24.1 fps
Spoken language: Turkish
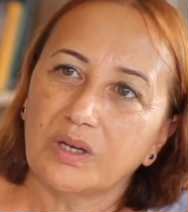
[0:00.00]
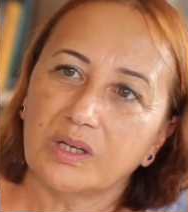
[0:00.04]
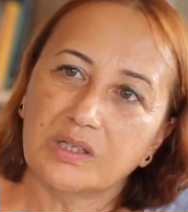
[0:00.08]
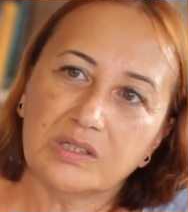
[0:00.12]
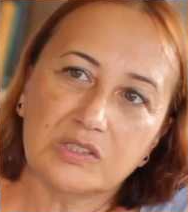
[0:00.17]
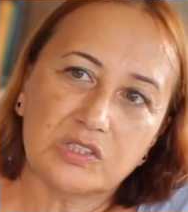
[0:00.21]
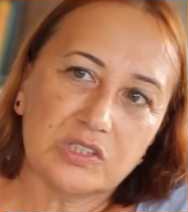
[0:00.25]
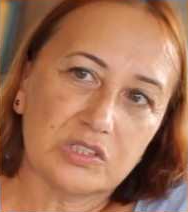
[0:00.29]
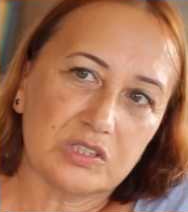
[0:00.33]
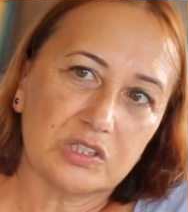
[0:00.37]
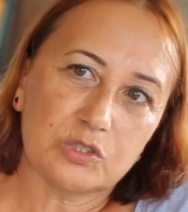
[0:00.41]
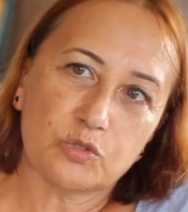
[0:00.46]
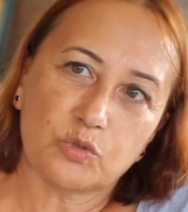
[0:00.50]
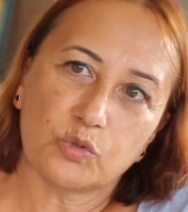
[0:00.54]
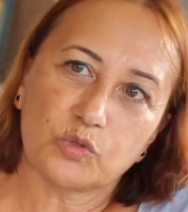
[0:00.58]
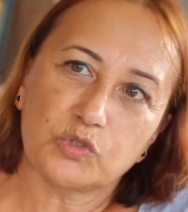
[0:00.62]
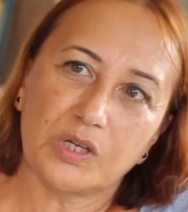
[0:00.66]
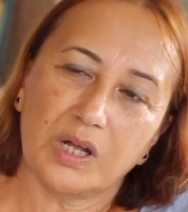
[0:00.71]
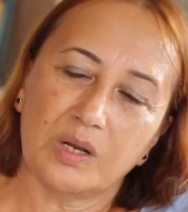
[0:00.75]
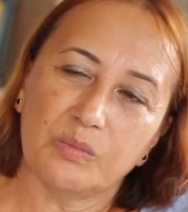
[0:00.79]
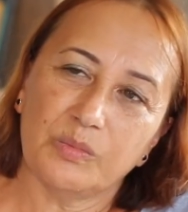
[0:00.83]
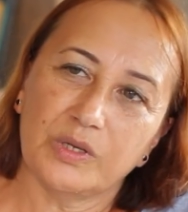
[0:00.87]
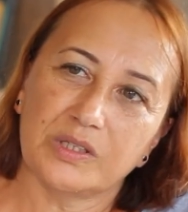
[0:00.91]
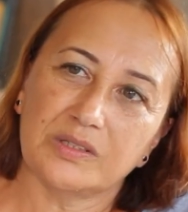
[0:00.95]
Hani işte
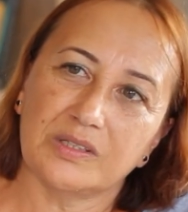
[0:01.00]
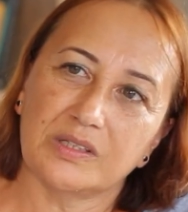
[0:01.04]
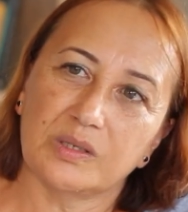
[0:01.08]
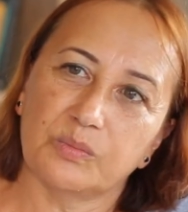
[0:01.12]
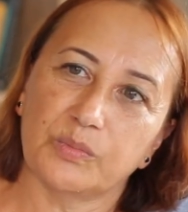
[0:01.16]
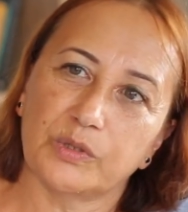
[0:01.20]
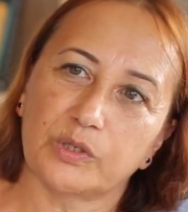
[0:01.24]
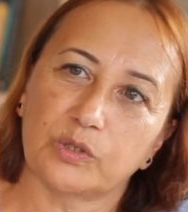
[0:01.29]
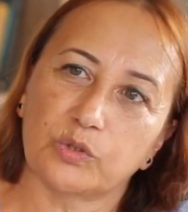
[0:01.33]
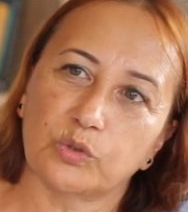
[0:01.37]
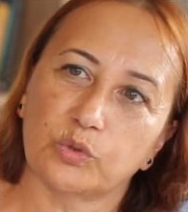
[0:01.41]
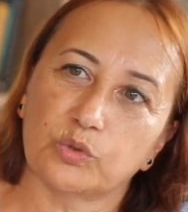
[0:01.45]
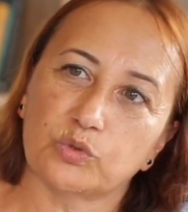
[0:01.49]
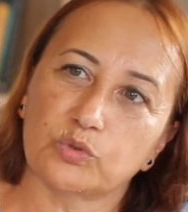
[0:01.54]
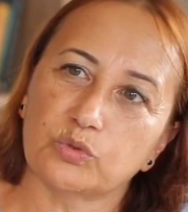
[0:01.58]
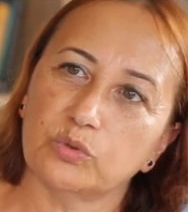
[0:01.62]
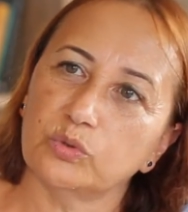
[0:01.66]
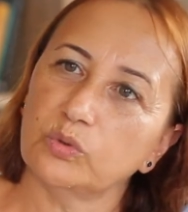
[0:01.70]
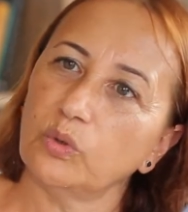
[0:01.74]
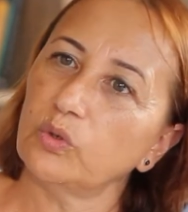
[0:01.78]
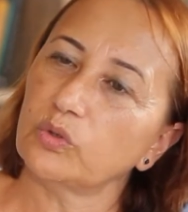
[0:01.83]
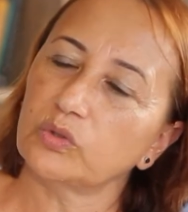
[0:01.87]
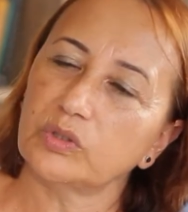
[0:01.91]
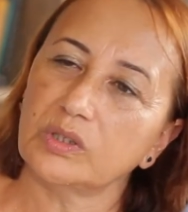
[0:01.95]
sosyal medyaya
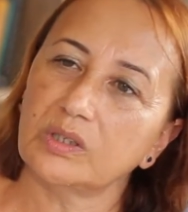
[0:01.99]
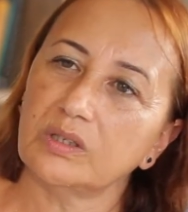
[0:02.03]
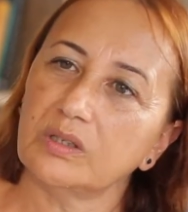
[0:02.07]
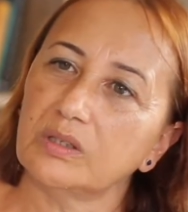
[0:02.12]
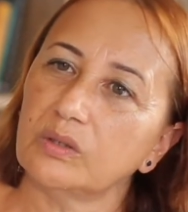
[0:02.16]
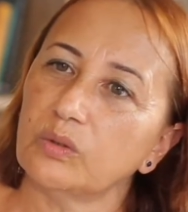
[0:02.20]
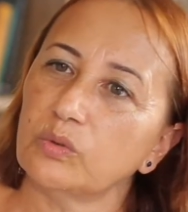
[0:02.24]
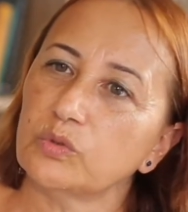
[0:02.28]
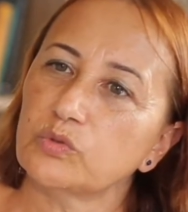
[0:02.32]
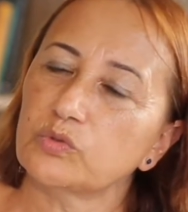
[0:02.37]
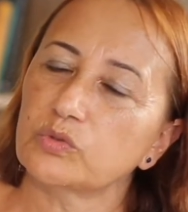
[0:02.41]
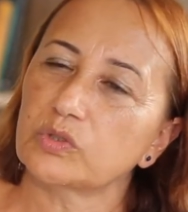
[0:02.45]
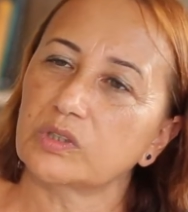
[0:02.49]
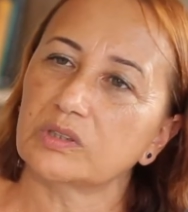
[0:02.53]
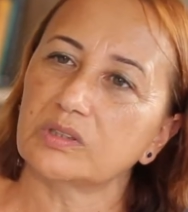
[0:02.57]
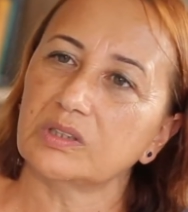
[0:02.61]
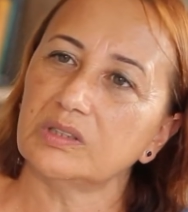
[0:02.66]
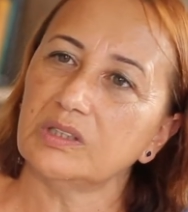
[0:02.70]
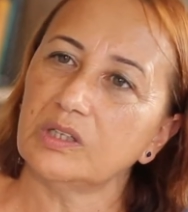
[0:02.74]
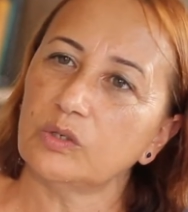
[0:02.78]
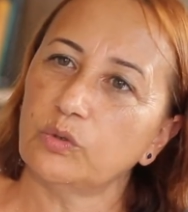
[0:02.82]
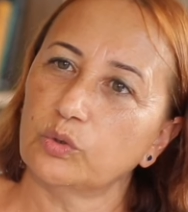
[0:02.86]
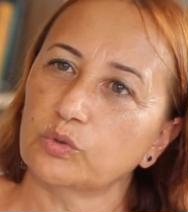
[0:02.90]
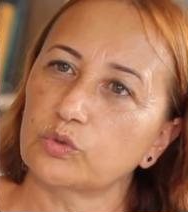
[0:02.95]
bakıyorsun orada o sırada
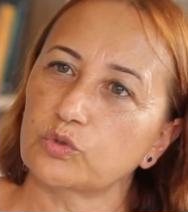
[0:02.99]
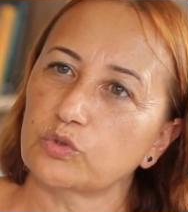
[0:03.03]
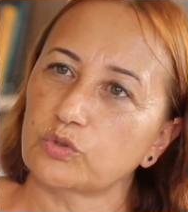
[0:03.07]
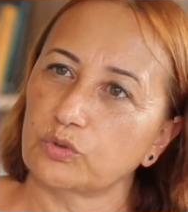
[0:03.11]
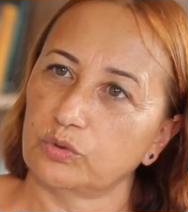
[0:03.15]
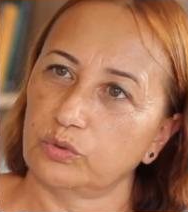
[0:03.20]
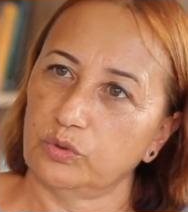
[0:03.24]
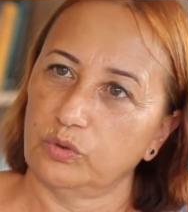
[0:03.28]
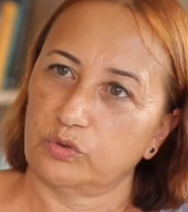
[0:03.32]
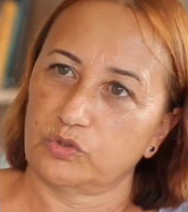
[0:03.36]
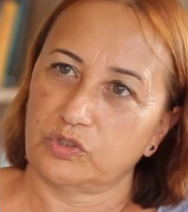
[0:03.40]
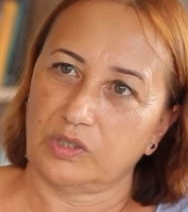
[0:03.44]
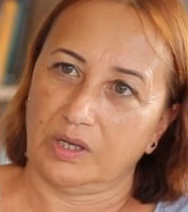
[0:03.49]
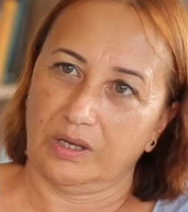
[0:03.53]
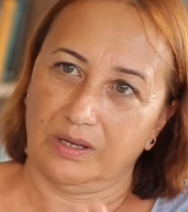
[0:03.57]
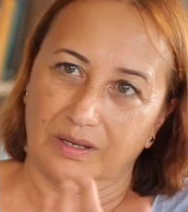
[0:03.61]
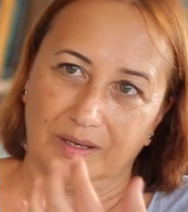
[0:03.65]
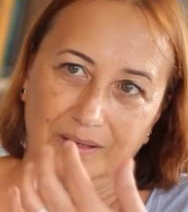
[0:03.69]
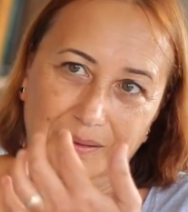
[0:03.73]
ne konuşuluyorsa